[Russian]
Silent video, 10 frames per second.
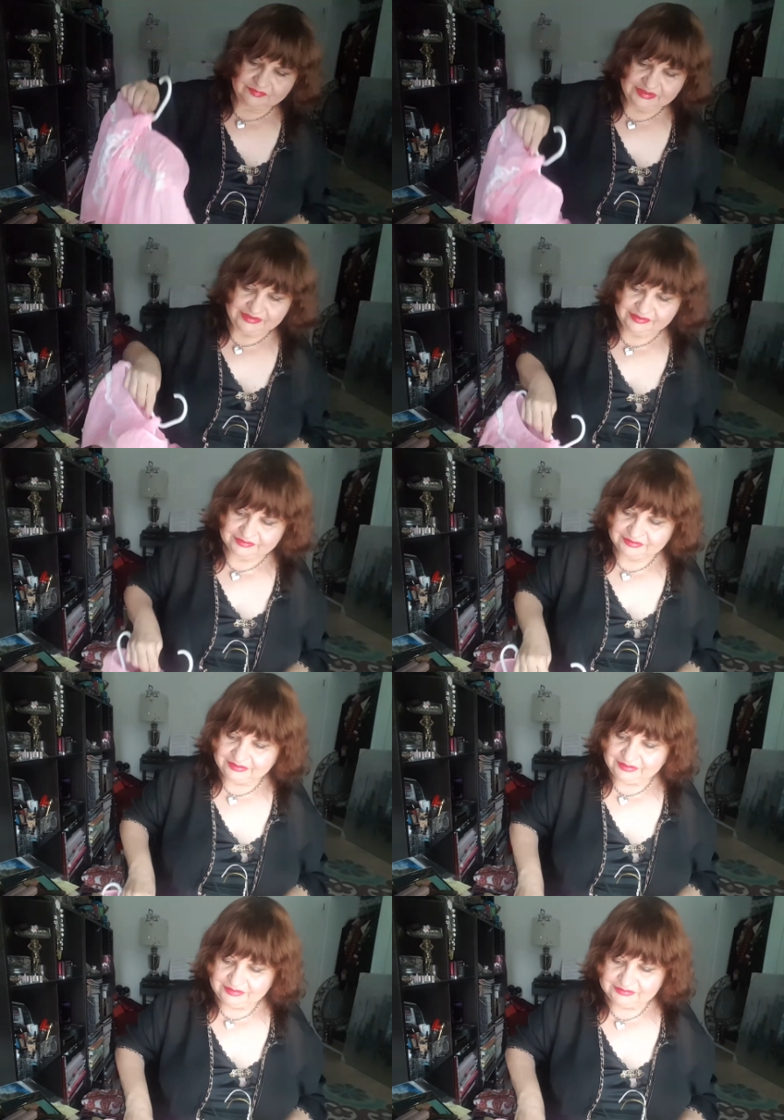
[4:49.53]
И
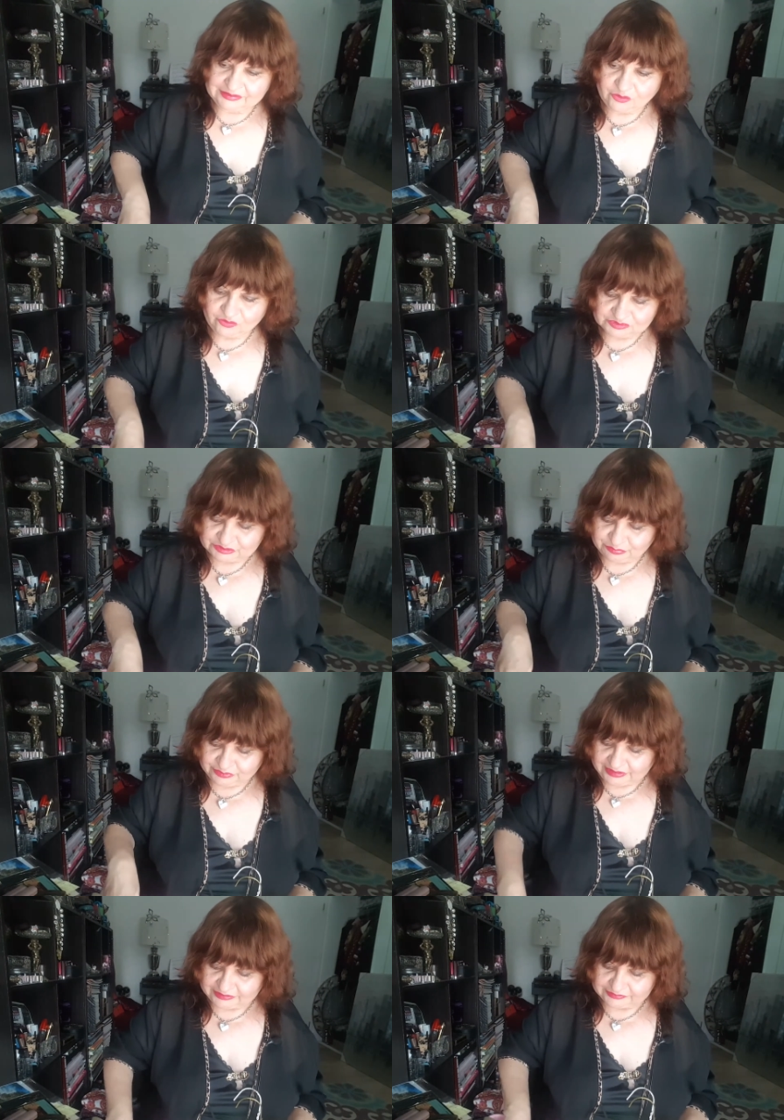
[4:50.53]
такого же
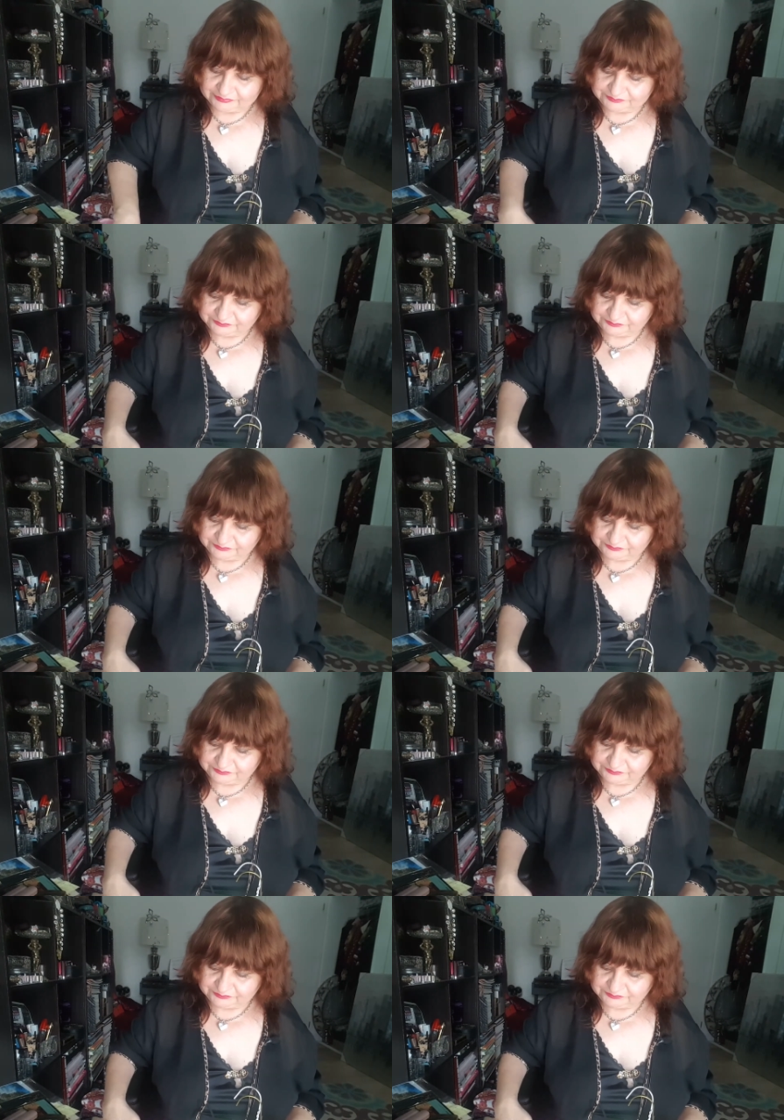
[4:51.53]
плана